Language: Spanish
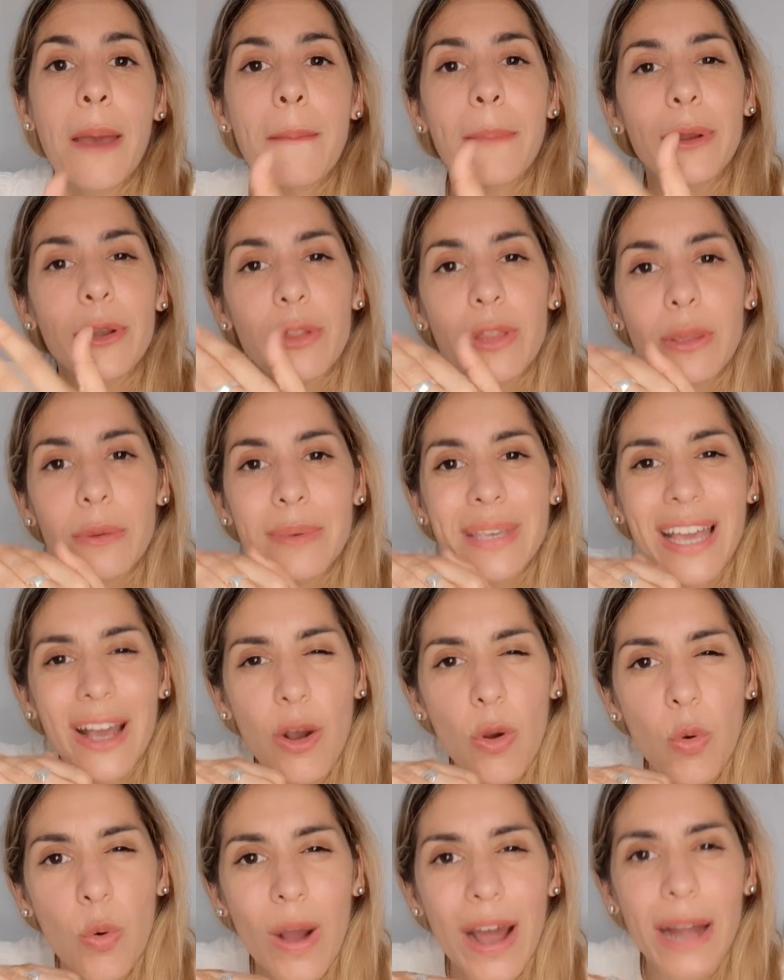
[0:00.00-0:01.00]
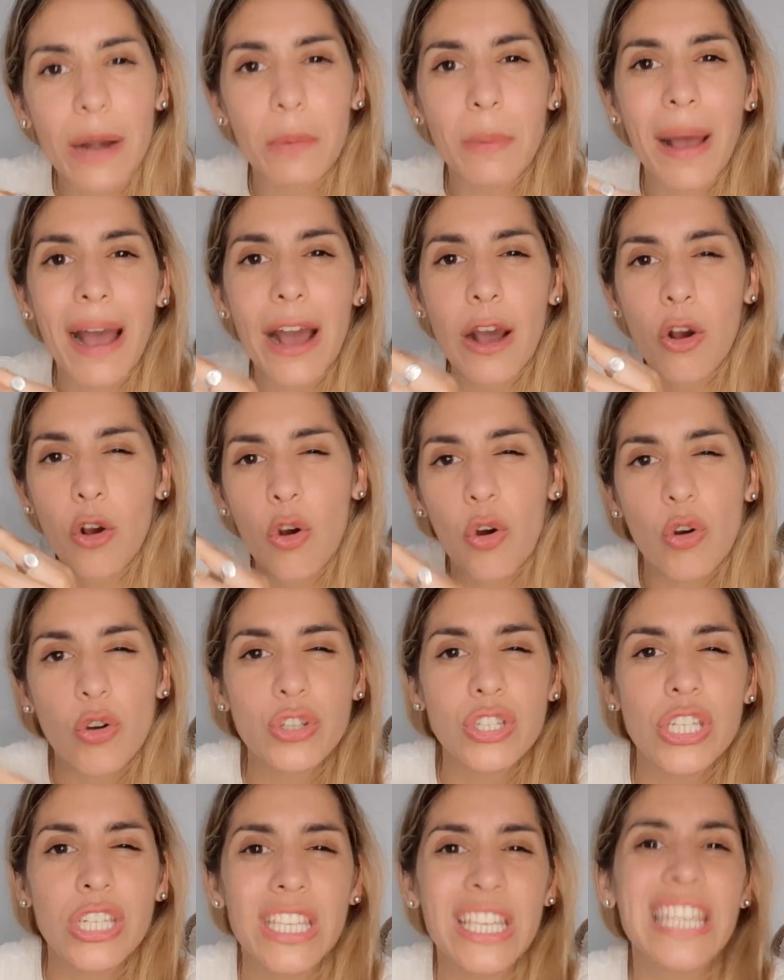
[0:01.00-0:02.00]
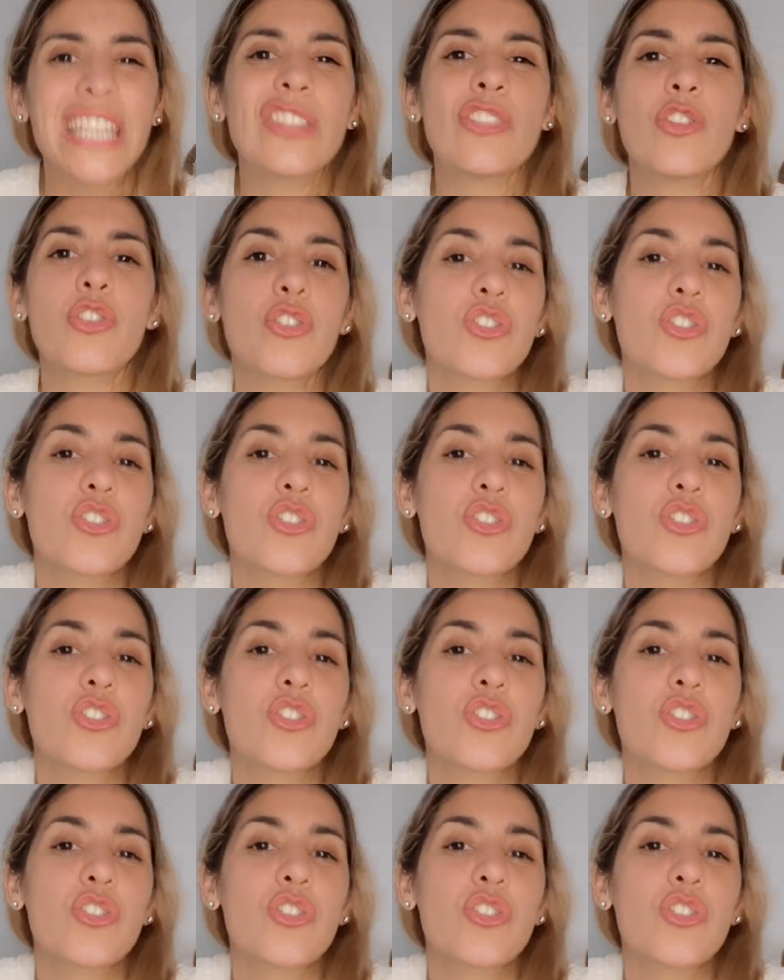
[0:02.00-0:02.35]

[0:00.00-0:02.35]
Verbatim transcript: pero debía jugar bajo, chiquito,